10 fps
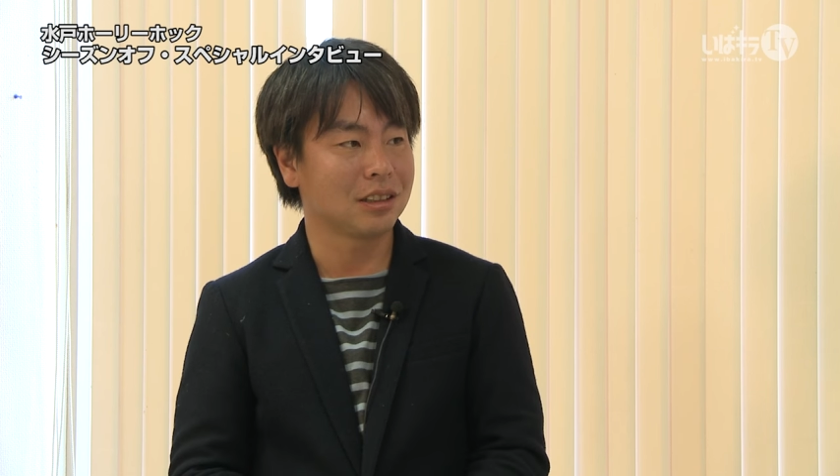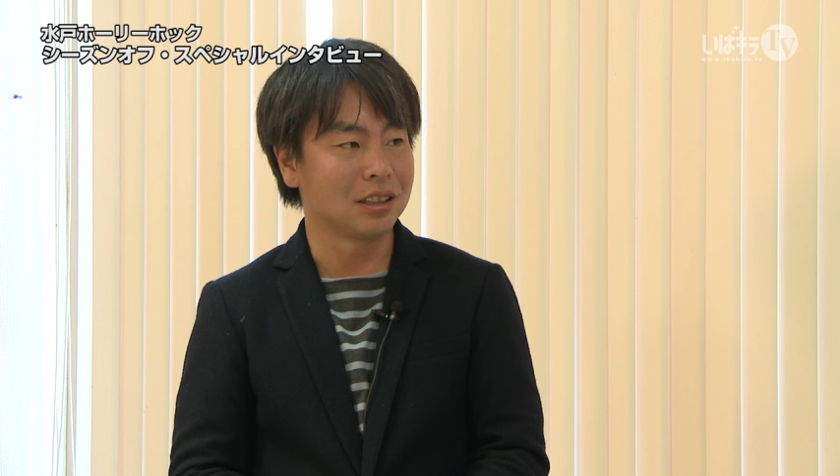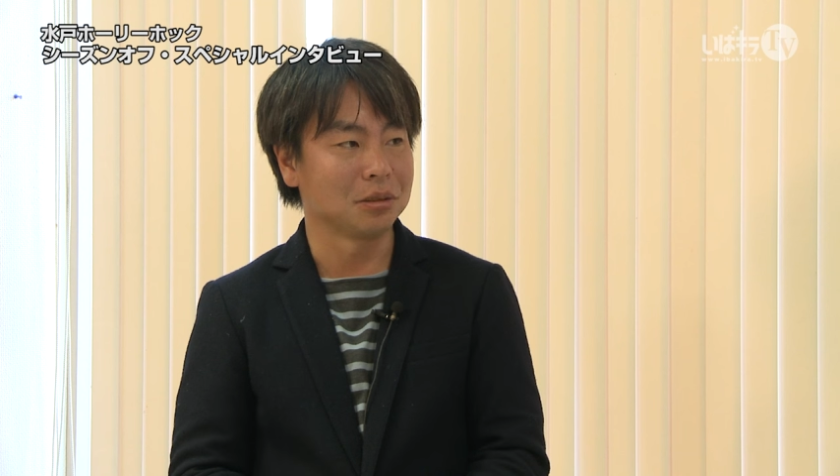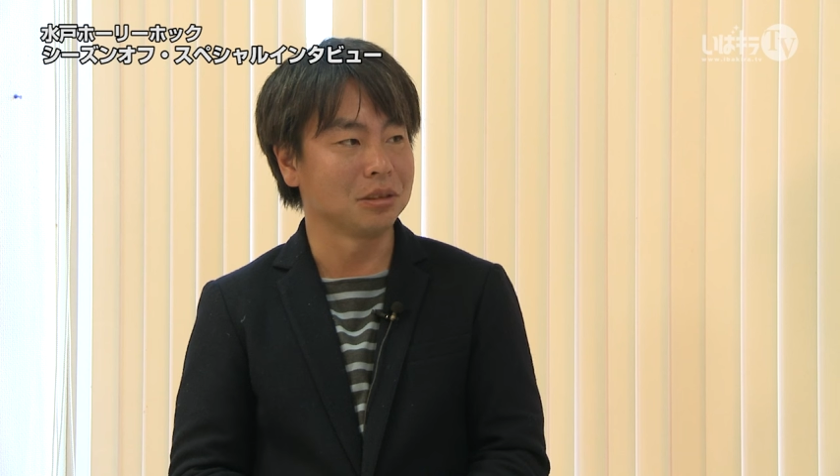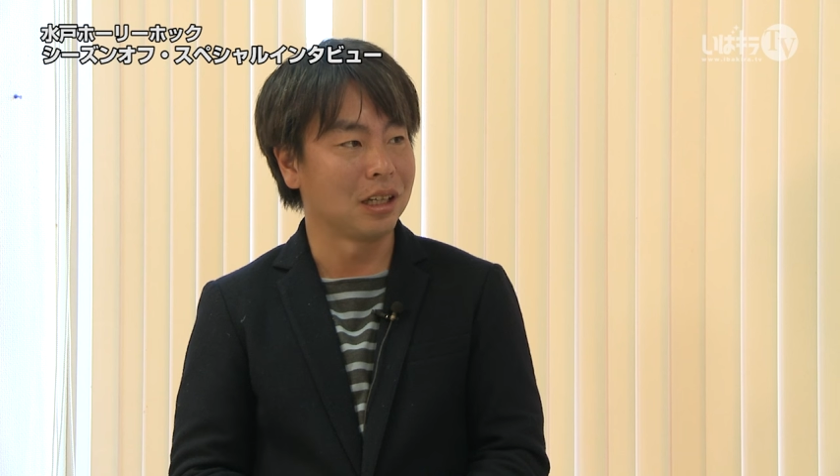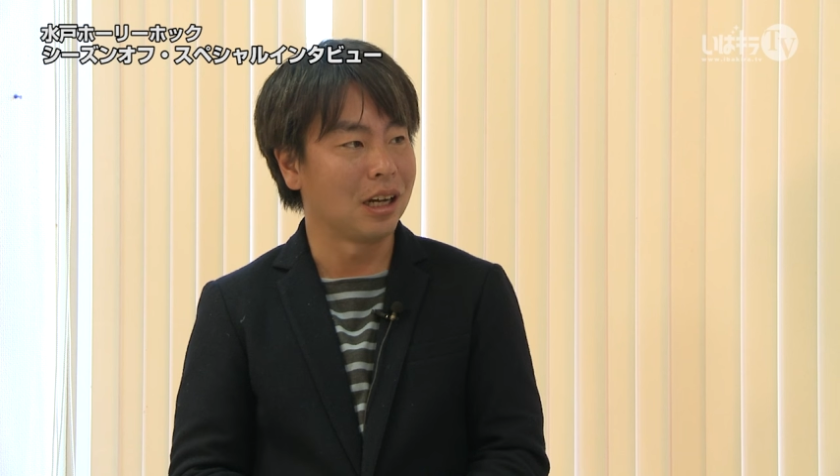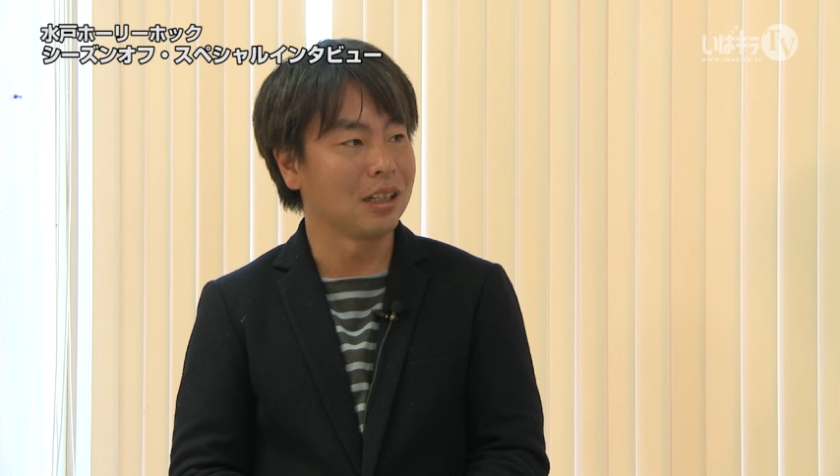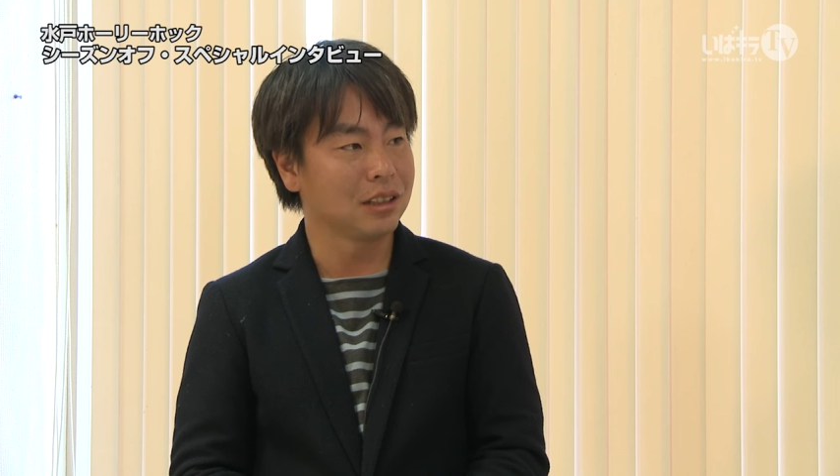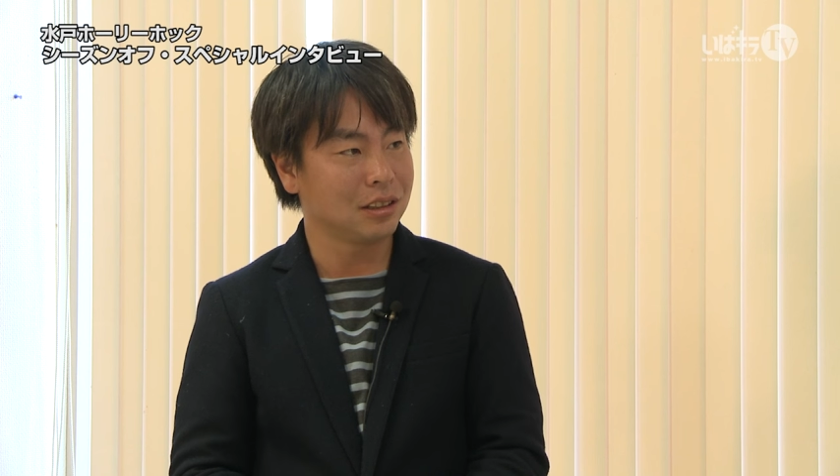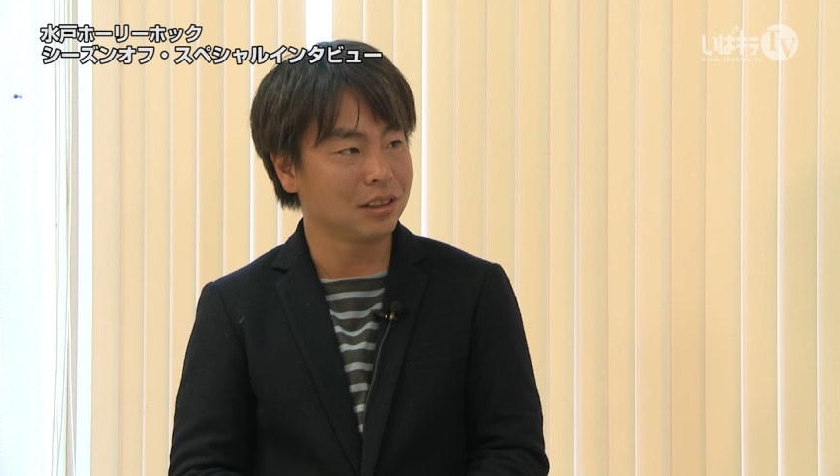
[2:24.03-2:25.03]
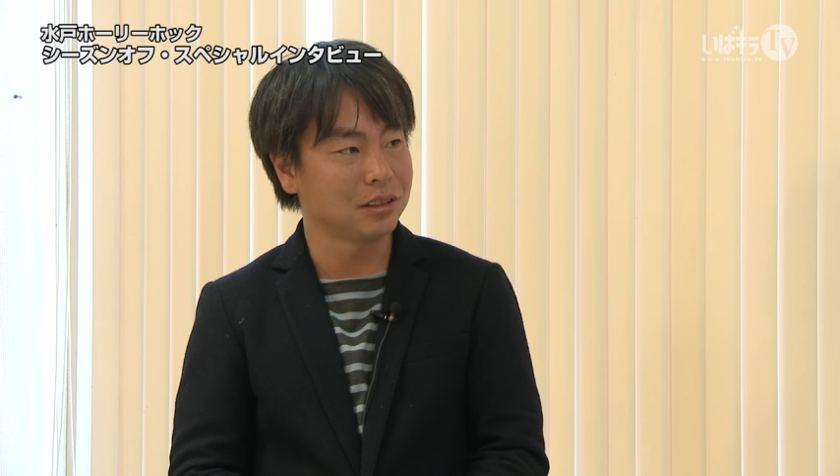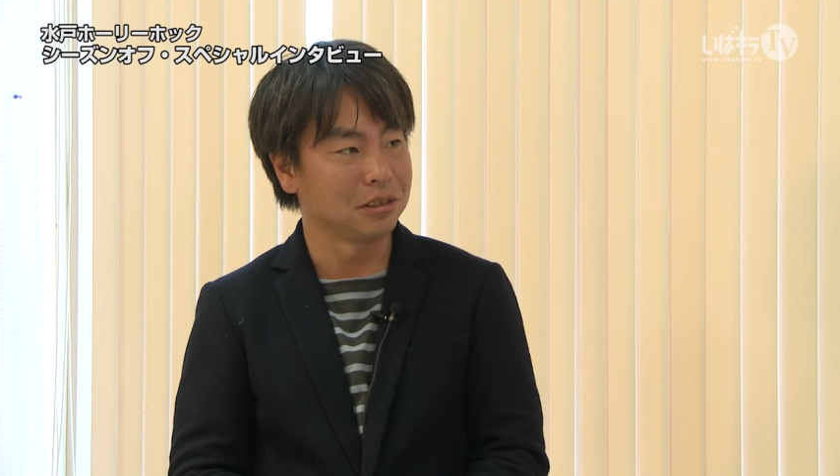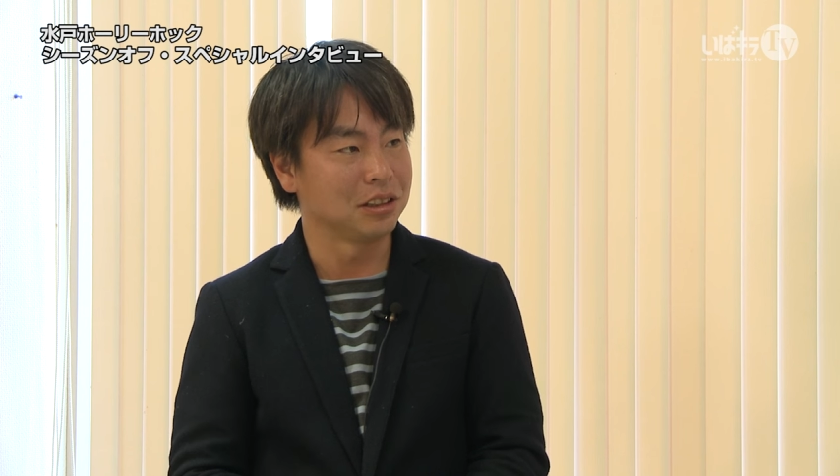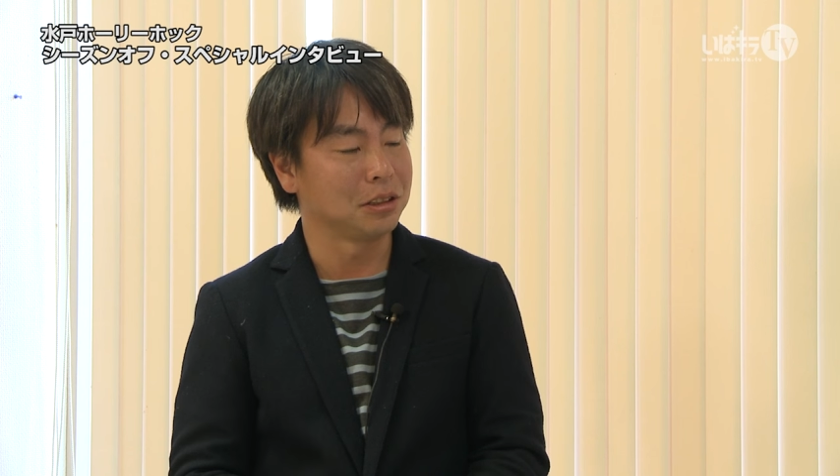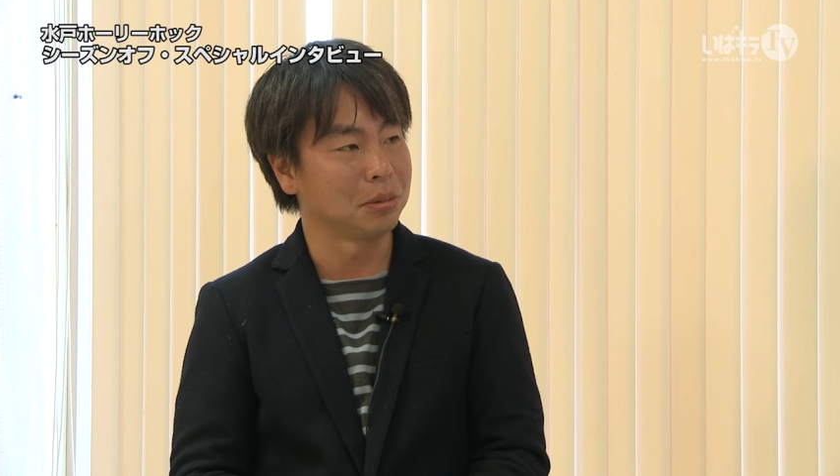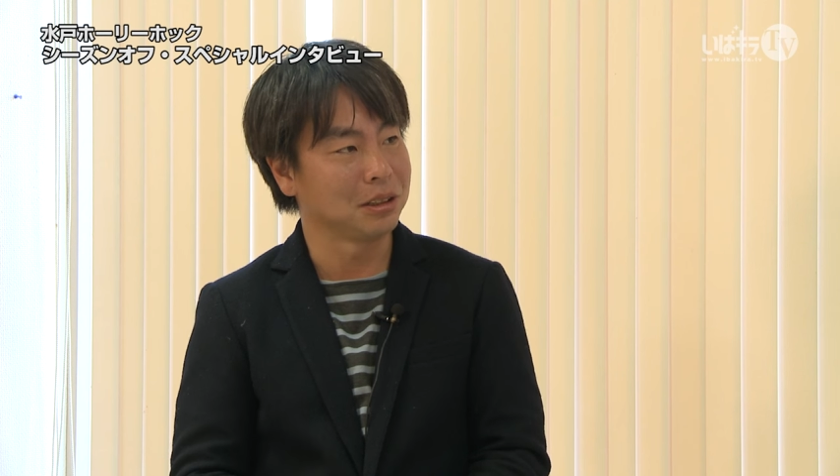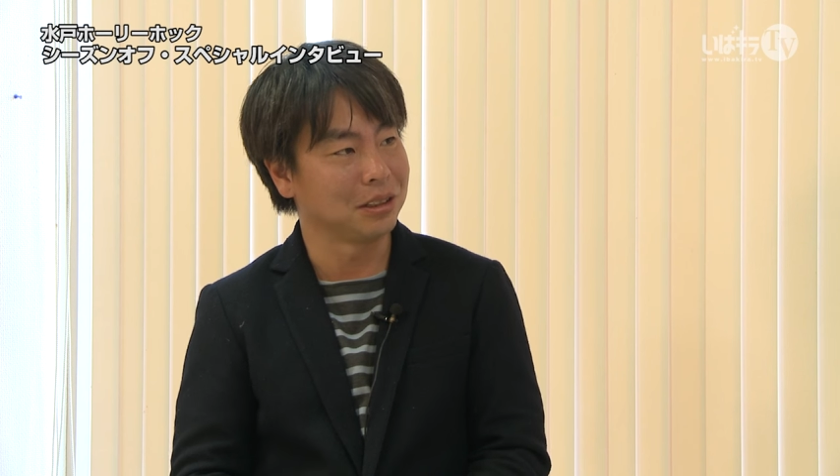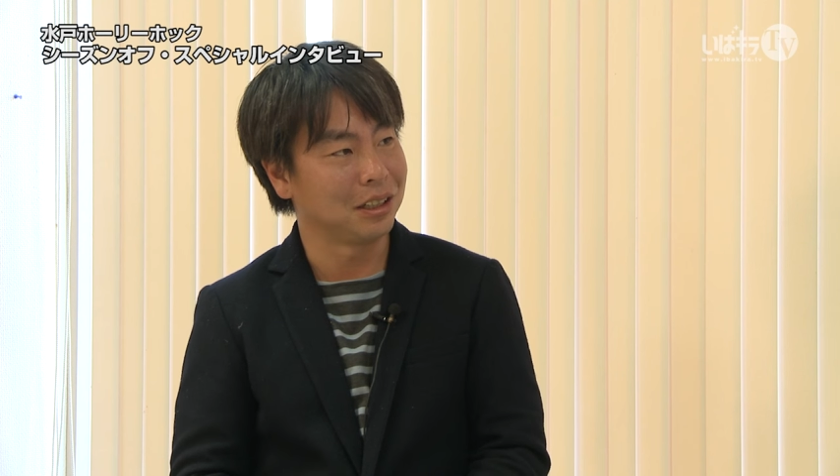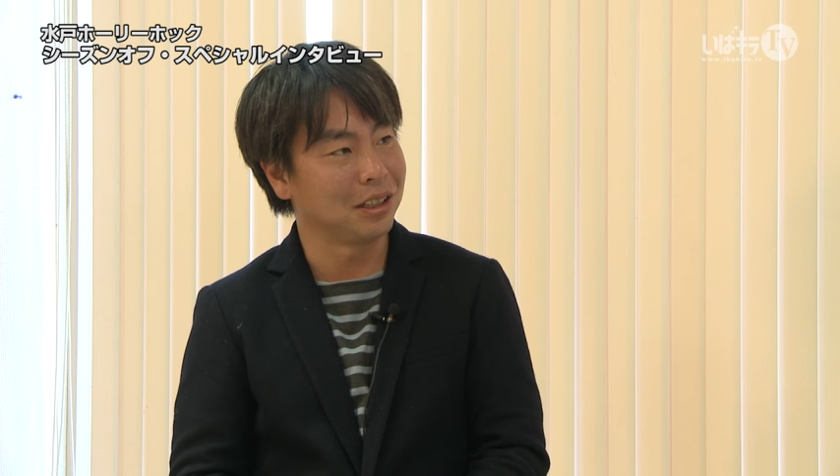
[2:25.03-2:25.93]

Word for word: 谷監督が就任しました